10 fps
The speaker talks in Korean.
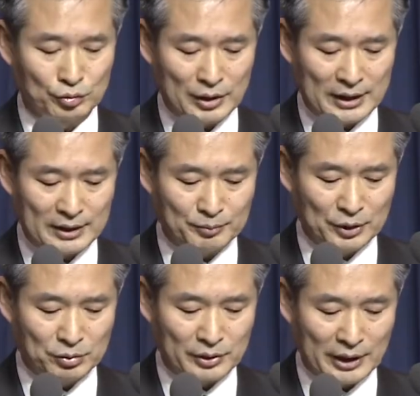공군과
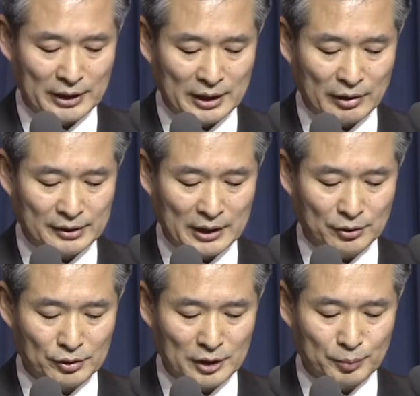미국 대사관
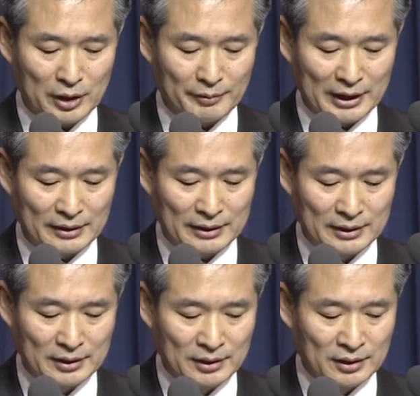자료를
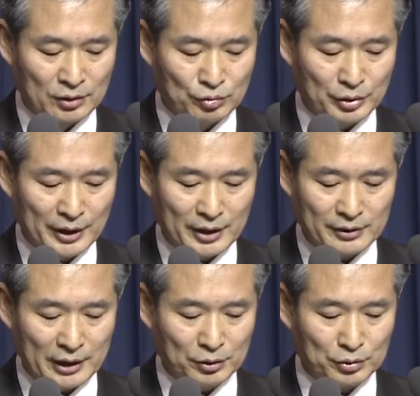포함한
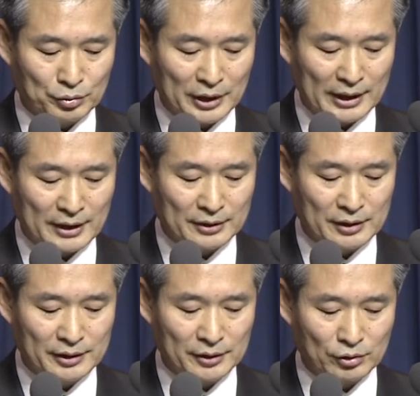국외 자료 조사가
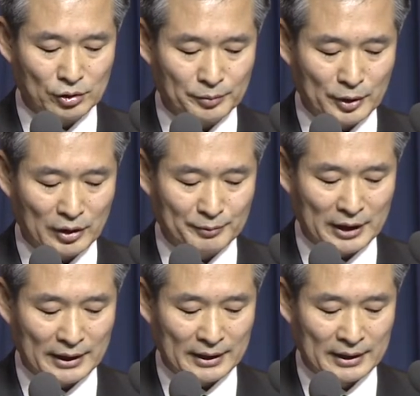절대적으로
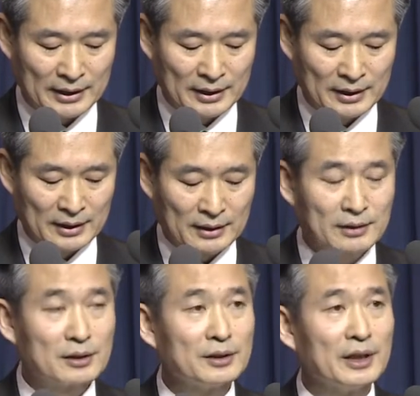필요합니다.
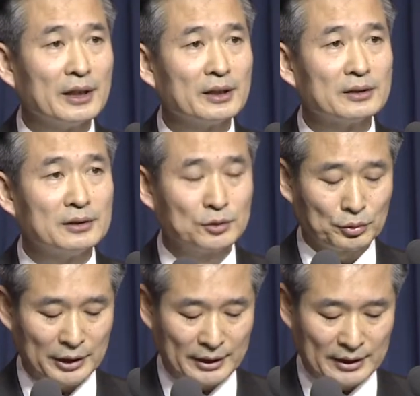그런데
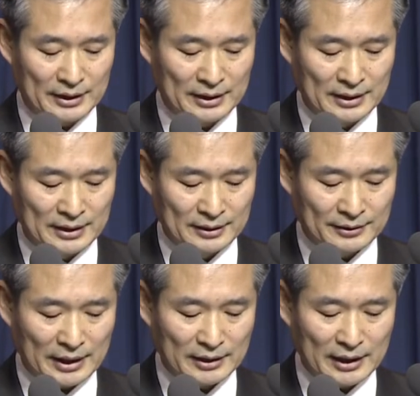그 조사에
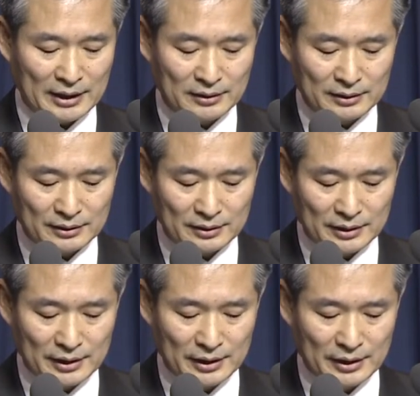상당한
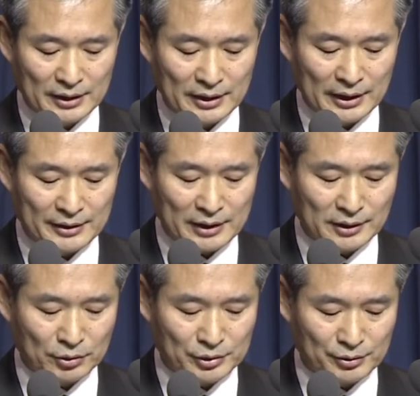기일이
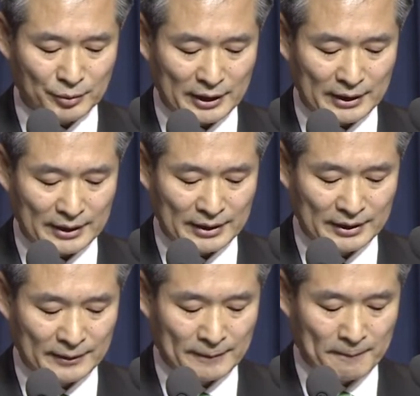예상되고 있습니다.